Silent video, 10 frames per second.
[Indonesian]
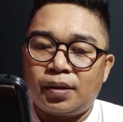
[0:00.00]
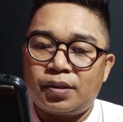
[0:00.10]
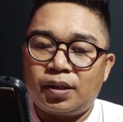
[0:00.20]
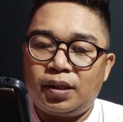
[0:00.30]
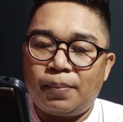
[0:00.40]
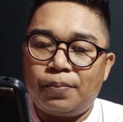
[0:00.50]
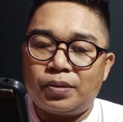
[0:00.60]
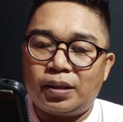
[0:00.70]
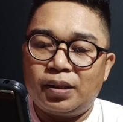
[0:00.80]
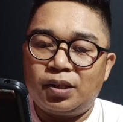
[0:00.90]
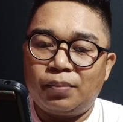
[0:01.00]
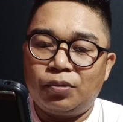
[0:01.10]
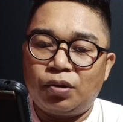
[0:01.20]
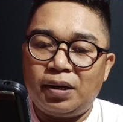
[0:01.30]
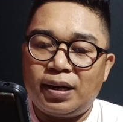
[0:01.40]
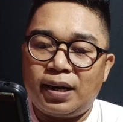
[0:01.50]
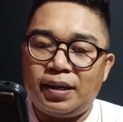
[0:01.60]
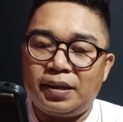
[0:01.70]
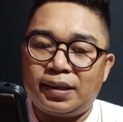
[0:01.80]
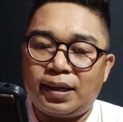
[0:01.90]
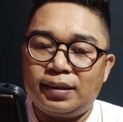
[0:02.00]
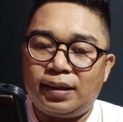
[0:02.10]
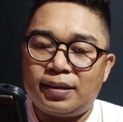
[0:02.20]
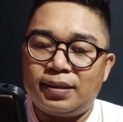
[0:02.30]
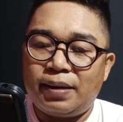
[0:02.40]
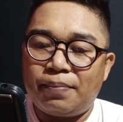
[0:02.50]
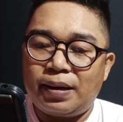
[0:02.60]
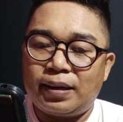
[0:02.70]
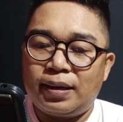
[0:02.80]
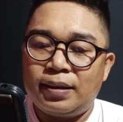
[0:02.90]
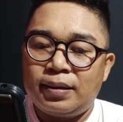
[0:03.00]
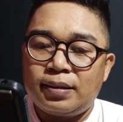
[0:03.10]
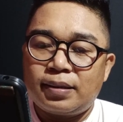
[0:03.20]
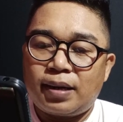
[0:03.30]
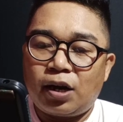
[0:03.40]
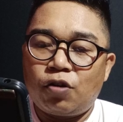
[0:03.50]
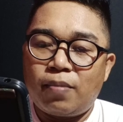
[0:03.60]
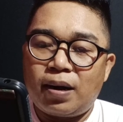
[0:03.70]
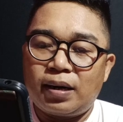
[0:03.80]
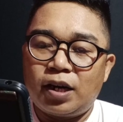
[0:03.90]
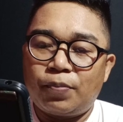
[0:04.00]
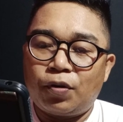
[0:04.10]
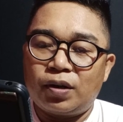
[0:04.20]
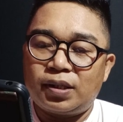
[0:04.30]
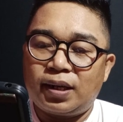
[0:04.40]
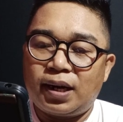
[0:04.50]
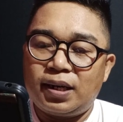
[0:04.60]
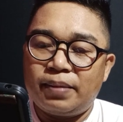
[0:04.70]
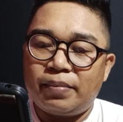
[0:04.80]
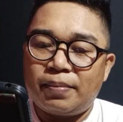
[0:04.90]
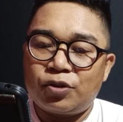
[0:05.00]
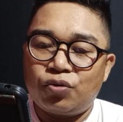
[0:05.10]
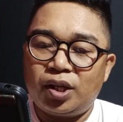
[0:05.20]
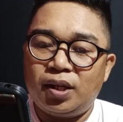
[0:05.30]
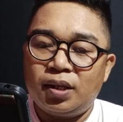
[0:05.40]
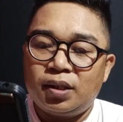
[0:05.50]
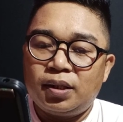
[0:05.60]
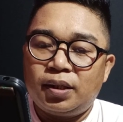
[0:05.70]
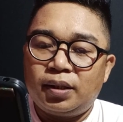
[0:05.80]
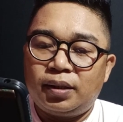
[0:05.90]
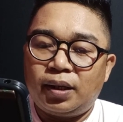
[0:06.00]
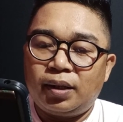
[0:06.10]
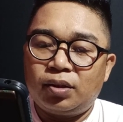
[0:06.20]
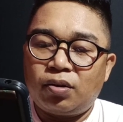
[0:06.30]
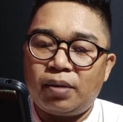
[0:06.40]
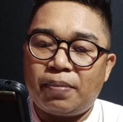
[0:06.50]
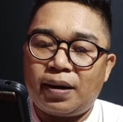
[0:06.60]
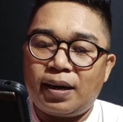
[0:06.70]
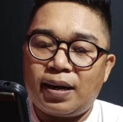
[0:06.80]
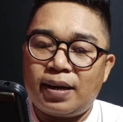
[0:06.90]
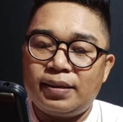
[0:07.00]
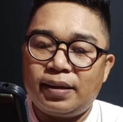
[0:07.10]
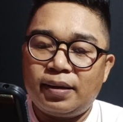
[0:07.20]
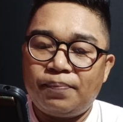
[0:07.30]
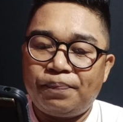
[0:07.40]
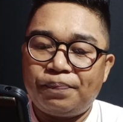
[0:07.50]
Setiap pusat distributor negara dinyatakan telah siap maka kargo barang dan produk segera di, memasuki teritori perdagangannya.